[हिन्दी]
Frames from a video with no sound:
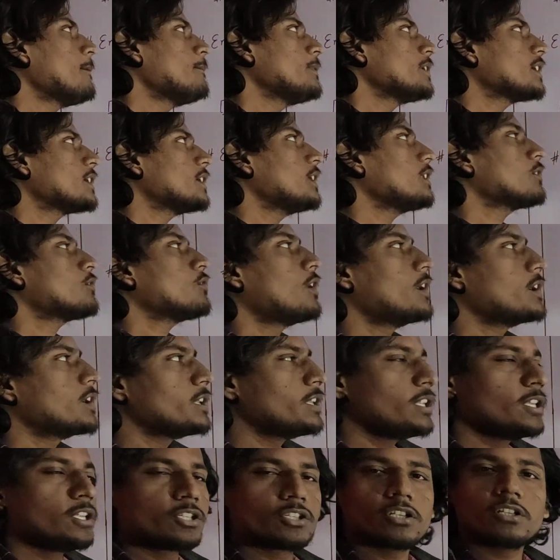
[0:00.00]
केमिकल
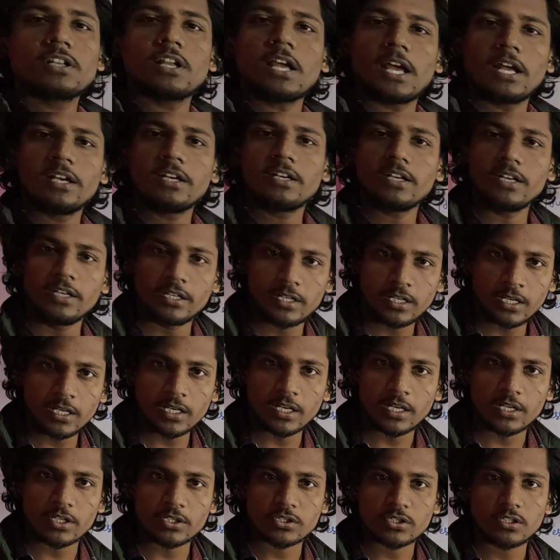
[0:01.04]
कोऑर्डिनेशन एंड
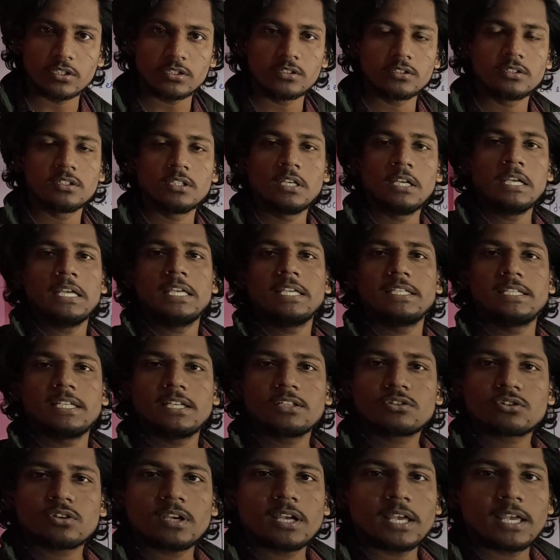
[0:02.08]
इंटीग्रेशन
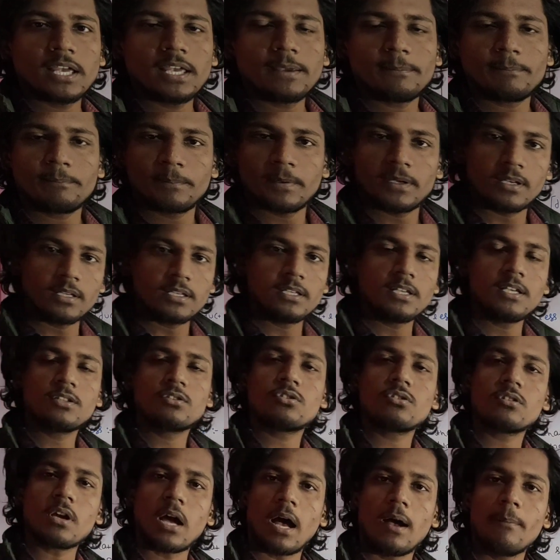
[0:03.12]
ये जो है ये
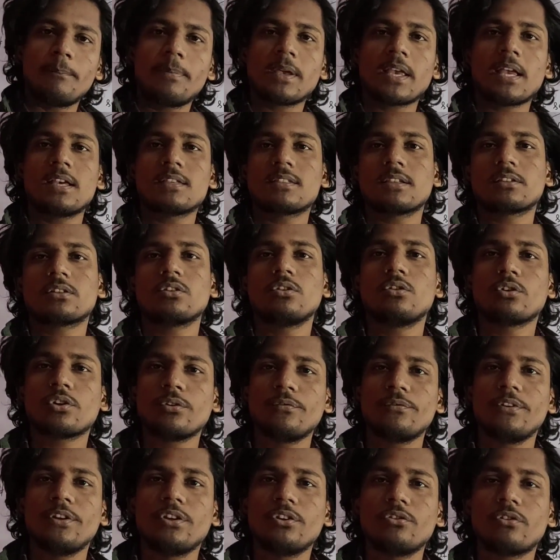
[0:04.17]
जो आप पे कह सकते हो
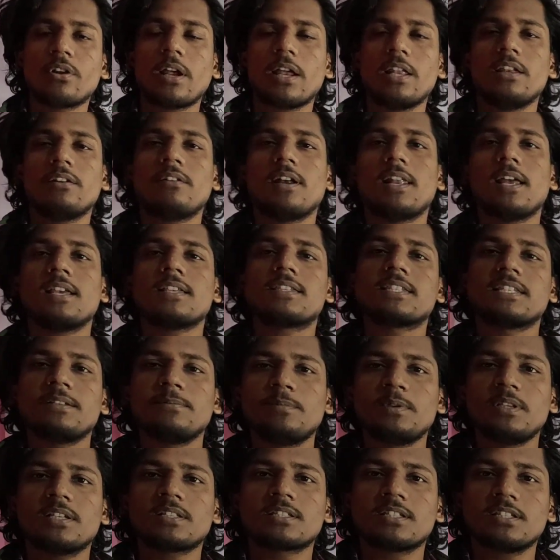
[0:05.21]
कि वीडियो रहने वाला है
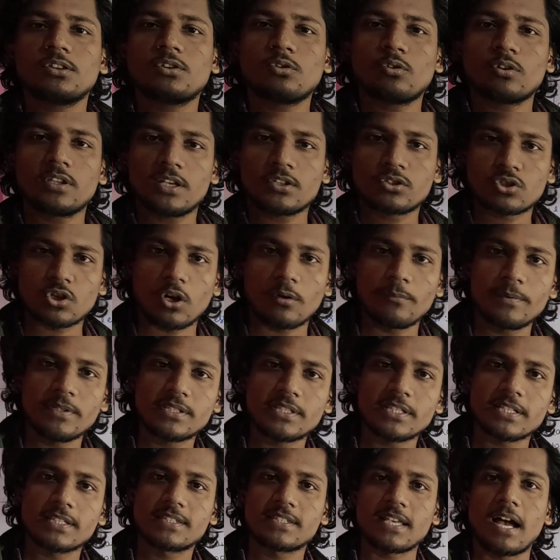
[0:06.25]
सीबीएसई
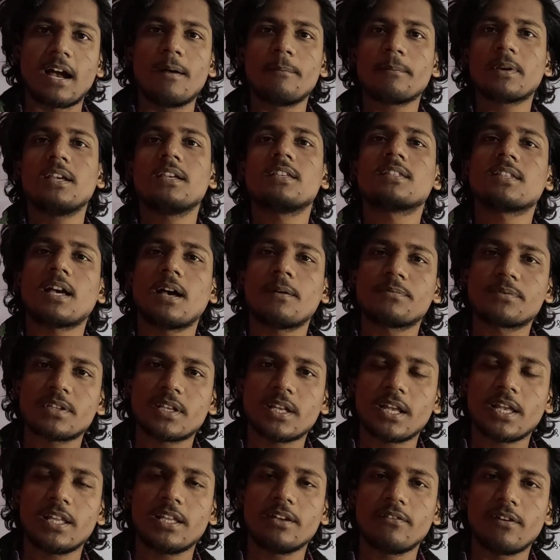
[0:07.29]
2024 एग्जाम के हिसाब से
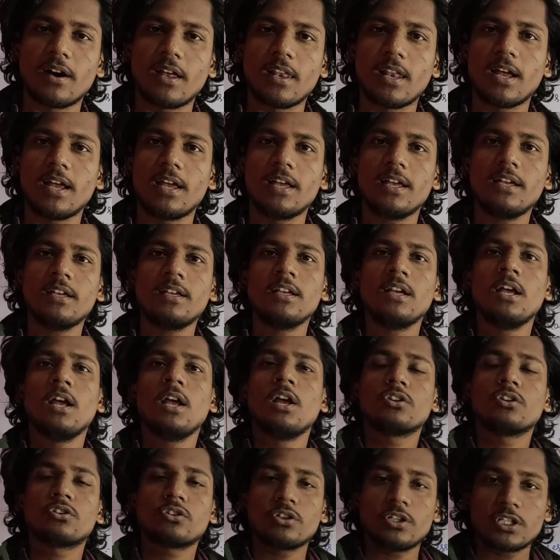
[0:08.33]
रहने वाला है
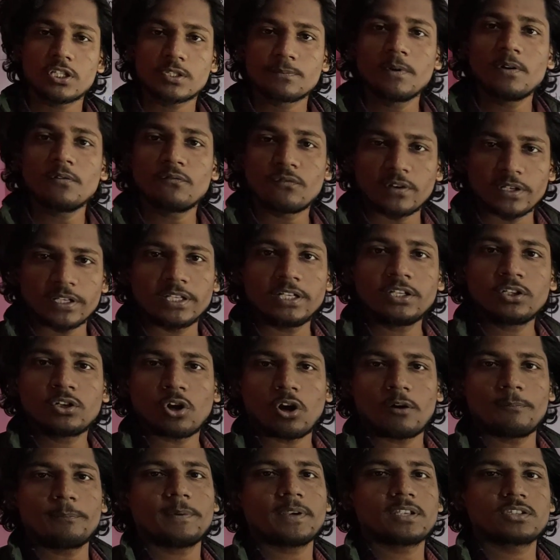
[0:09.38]
तो इसमें वही
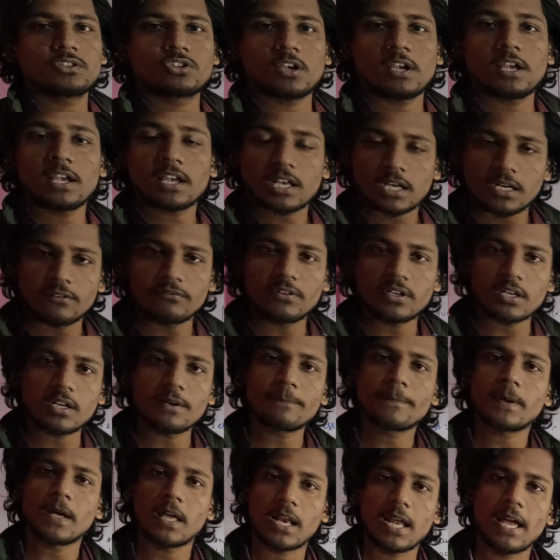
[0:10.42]
टॉपिक्स जो है कवर
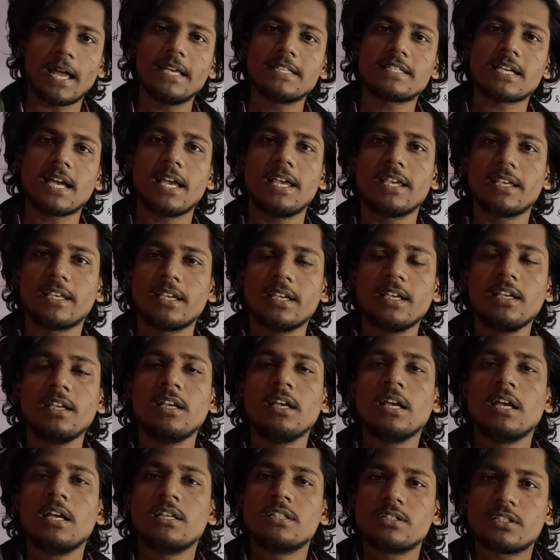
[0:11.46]
अप कराए जाएंगे
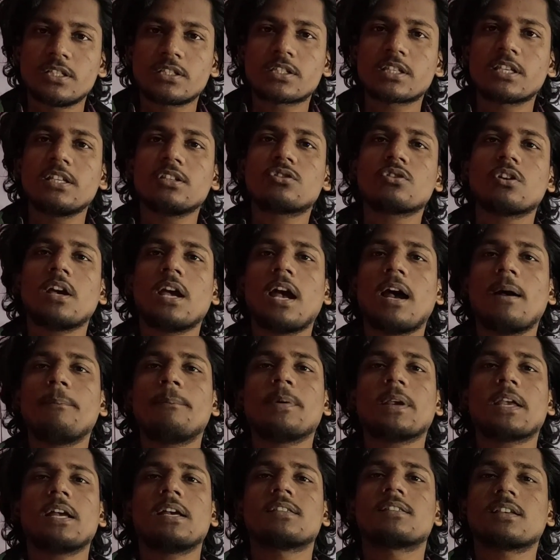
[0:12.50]
जिसकी जो है आप
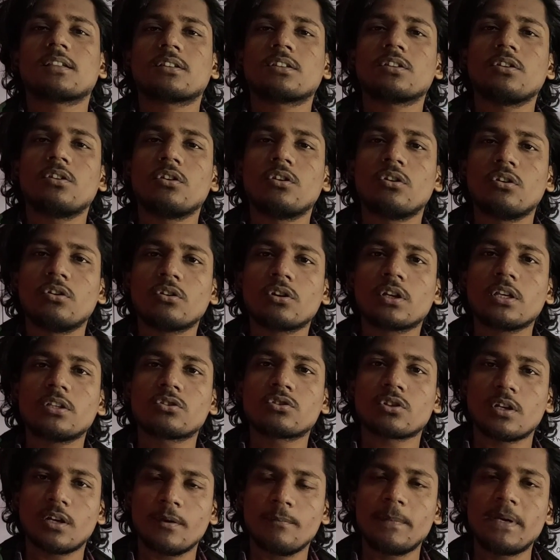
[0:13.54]
पे कह सकते हो कि
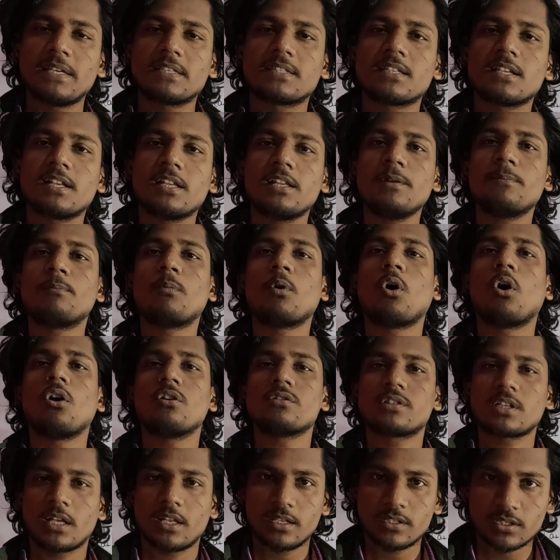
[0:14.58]
जो है मेजरली
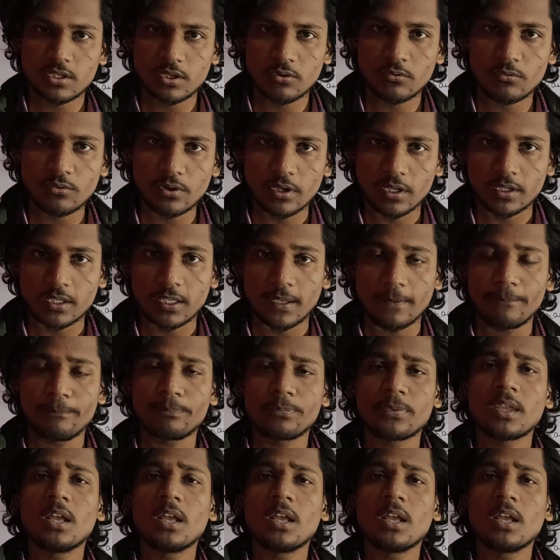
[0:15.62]
बहुत ज्यादा जरूरत है